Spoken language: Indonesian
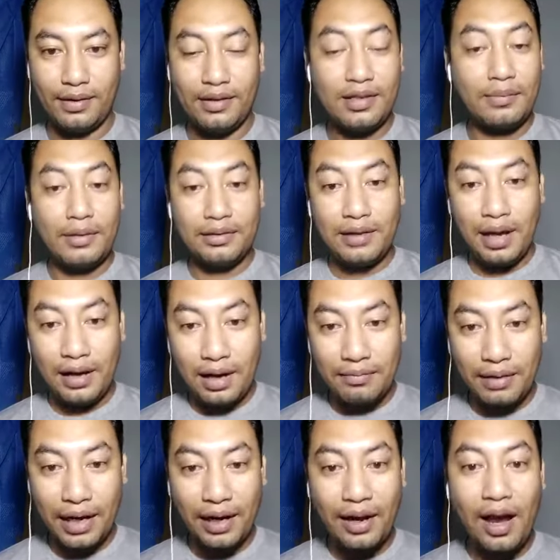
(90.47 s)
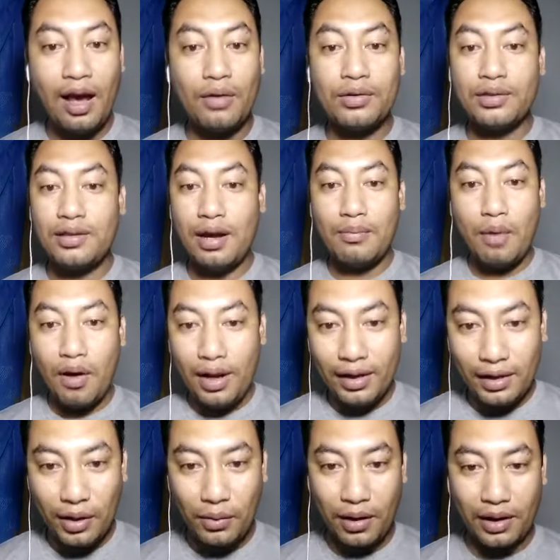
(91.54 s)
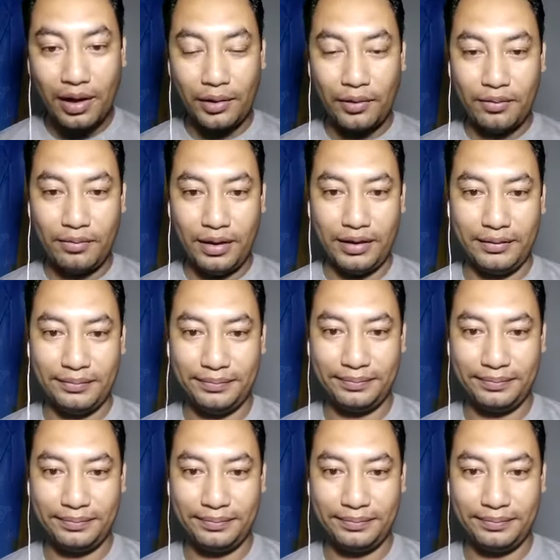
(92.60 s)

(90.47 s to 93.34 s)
sementara mereka harus tidak boleh keluar dari rumah.